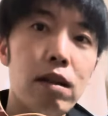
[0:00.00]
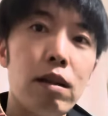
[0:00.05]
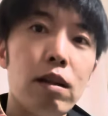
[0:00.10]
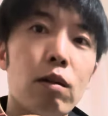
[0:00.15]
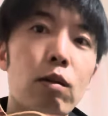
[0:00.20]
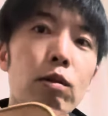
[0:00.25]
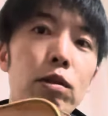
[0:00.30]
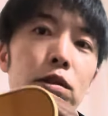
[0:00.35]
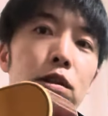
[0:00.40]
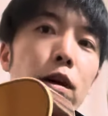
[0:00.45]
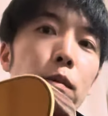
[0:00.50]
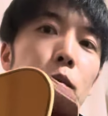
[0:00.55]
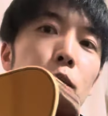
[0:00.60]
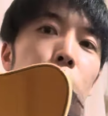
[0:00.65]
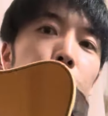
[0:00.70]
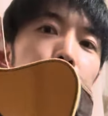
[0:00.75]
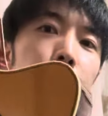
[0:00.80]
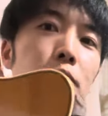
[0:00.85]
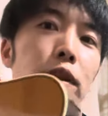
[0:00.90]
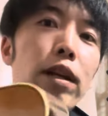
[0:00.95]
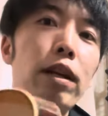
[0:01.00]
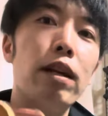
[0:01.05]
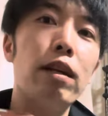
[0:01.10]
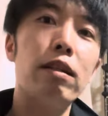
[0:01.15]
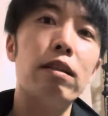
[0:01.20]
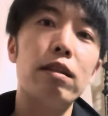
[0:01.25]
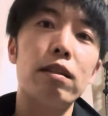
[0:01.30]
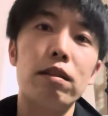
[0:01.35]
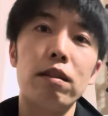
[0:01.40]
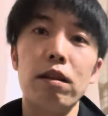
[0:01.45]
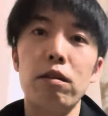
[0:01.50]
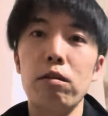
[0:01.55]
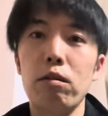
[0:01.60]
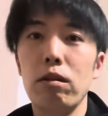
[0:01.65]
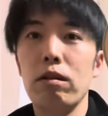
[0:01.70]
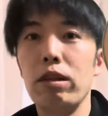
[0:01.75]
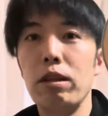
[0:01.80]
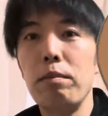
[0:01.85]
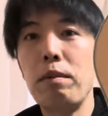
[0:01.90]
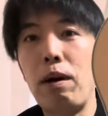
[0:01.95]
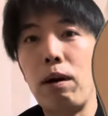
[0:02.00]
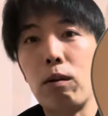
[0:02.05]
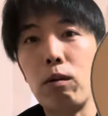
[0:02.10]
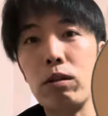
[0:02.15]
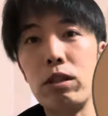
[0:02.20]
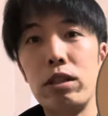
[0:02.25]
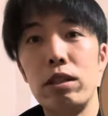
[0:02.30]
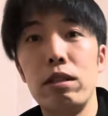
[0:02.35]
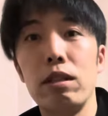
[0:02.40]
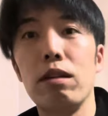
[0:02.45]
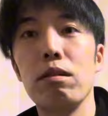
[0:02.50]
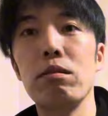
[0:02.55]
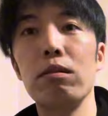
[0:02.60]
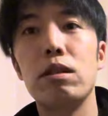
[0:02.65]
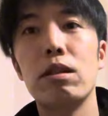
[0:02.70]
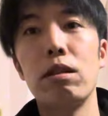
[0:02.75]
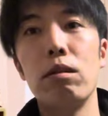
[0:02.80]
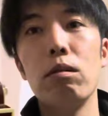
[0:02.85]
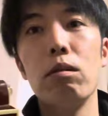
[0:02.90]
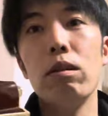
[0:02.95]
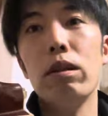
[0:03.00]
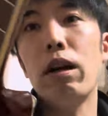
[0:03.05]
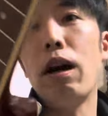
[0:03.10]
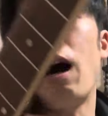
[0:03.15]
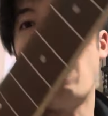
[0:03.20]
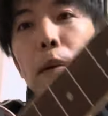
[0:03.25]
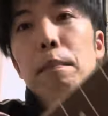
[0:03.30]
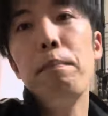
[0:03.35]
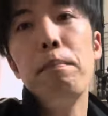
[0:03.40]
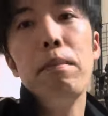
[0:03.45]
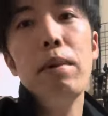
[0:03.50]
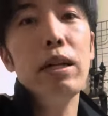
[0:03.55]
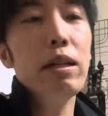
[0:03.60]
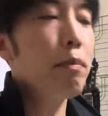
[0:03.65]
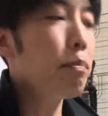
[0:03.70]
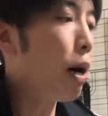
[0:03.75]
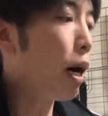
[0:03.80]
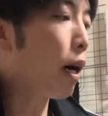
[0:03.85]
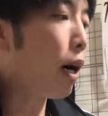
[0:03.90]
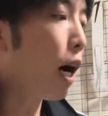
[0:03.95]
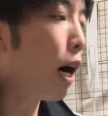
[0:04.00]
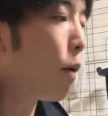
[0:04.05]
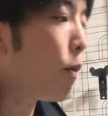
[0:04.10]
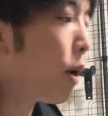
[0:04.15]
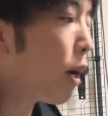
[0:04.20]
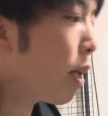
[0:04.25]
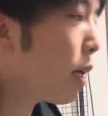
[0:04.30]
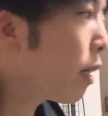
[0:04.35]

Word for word: こっちはもう売ってないんですけど今はこっちになるんですけどだからあんまりまあ変わら